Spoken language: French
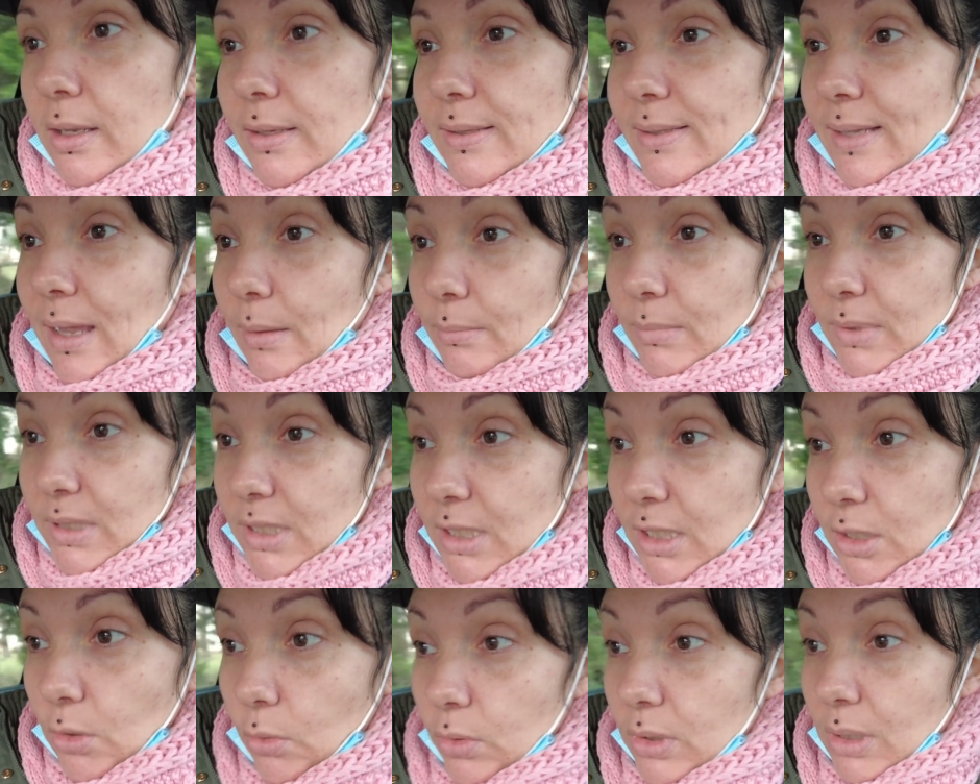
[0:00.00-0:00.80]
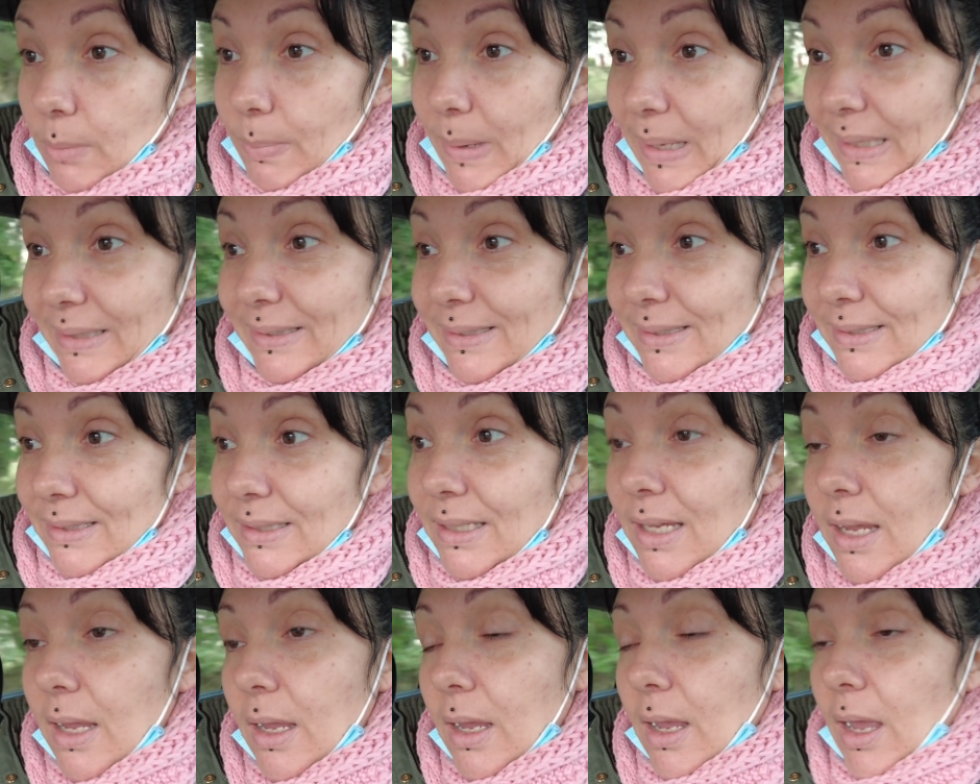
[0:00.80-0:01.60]
samedi, on est
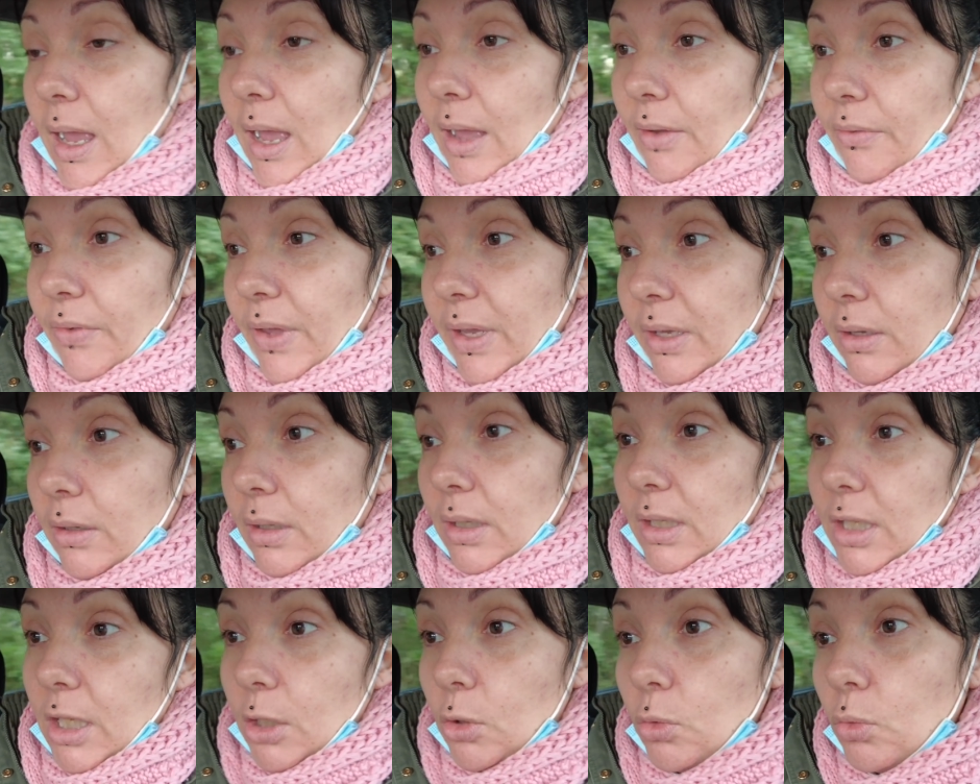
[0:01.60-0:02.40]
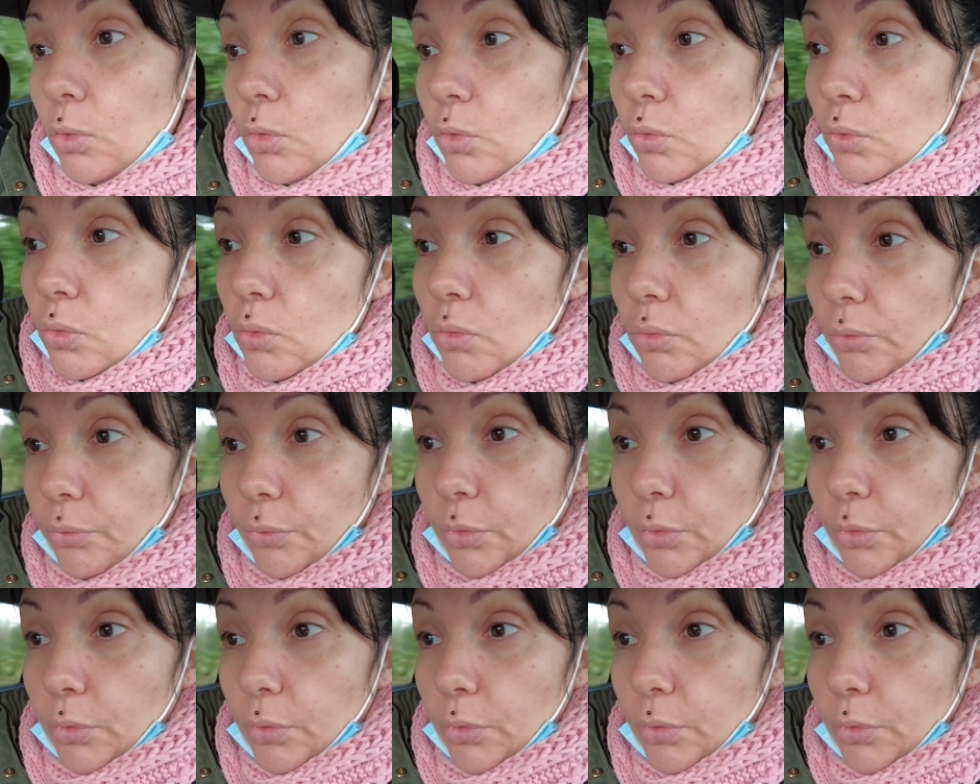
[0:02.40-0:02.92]
parti avec les loulous,